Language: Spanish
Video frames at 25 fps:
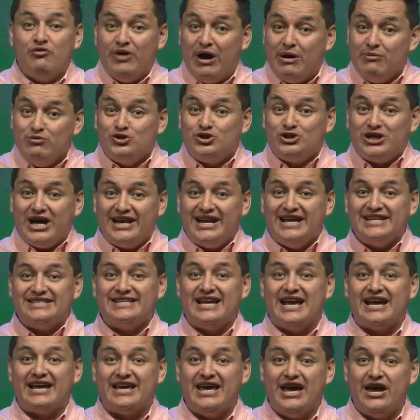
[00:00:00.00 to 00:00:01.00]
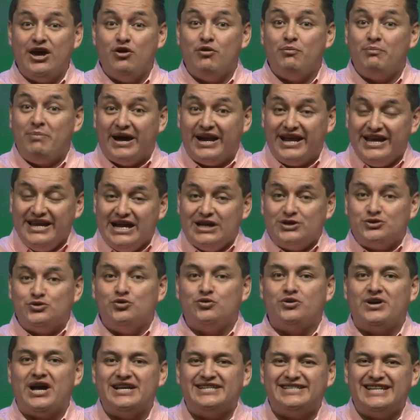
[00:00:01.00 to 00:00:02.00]
fue a buscar a Saqueo para ir a
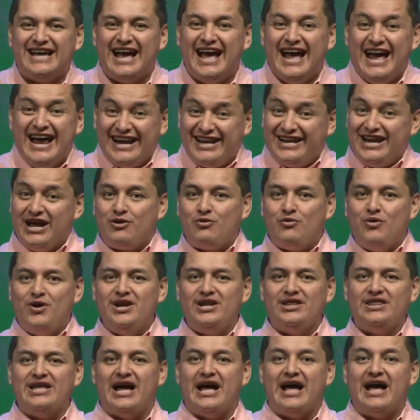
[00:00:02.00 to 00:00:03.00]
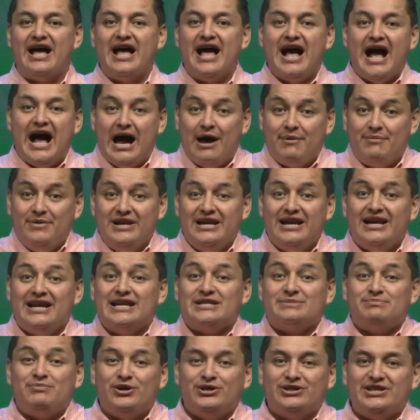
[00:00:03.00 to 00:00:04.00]
su casa, recuerda abrirle
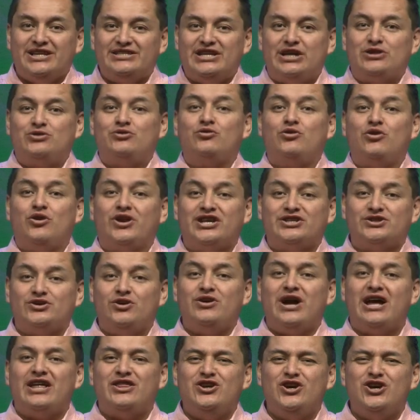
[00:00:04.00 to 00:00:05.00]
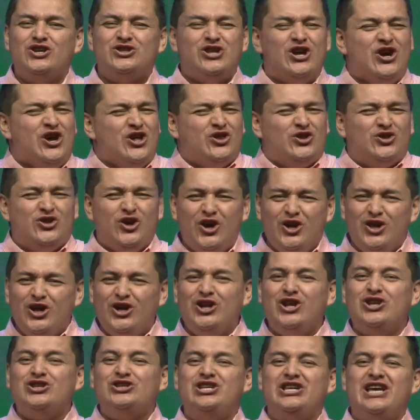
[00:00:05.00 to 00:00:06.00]
las puertas de tu corazón a Dios
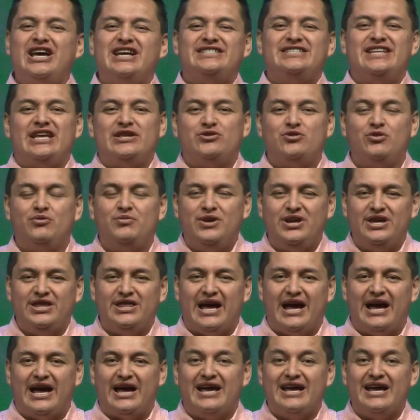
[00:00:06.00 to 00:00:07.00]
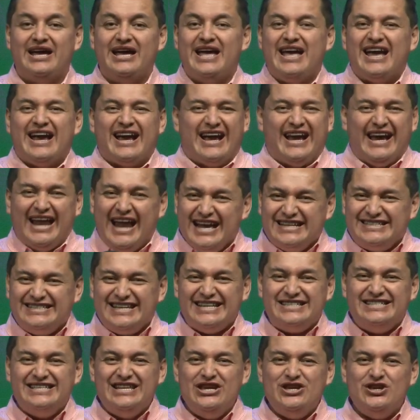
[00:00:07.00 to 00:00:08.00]
todos los días de tu vida.
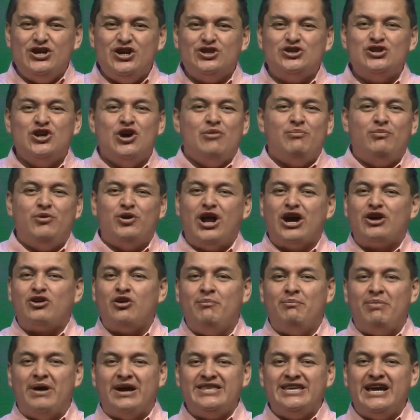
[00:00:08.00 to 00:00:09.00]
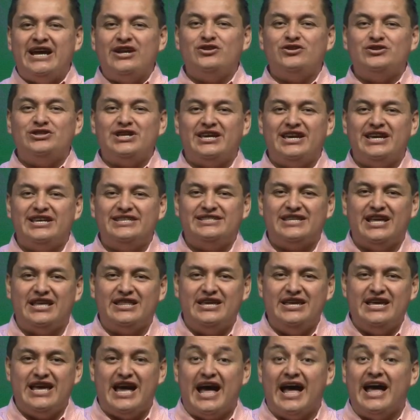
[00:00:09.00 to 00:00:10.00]
Gracias niños por acompañarnos en este
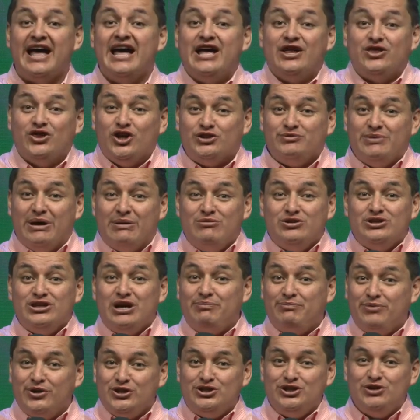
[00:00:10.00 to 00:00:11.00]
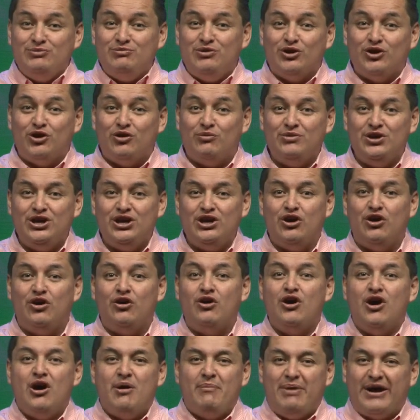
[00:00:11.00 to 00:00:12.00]
día. Nos vemos el próximo
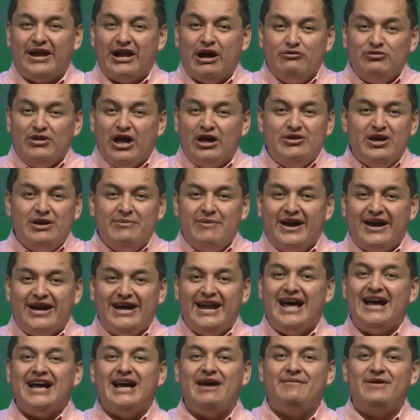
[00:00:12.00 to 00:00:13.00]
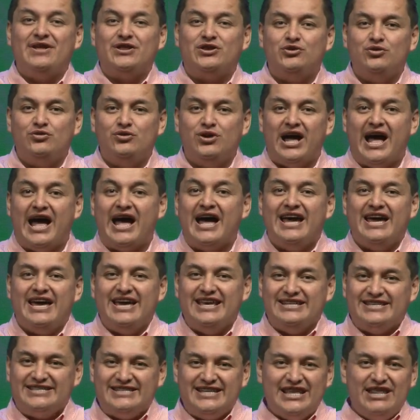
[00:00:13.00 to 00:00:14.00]
domingo para una nueva gran aventura
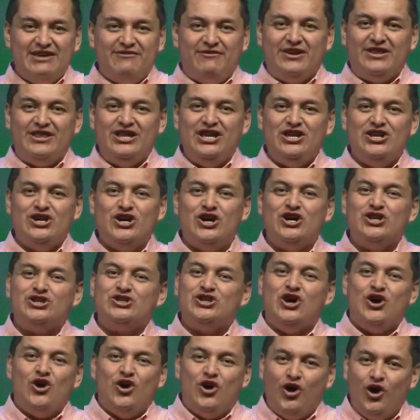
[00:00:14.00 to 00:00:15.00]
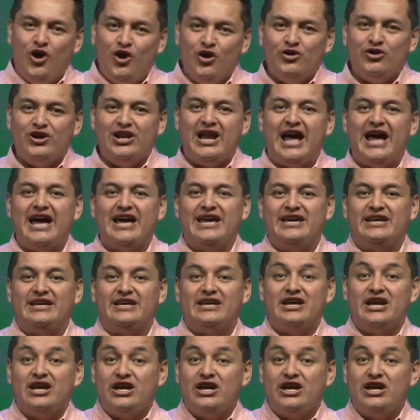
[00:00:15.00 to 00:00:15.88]
en CDF Niños Online.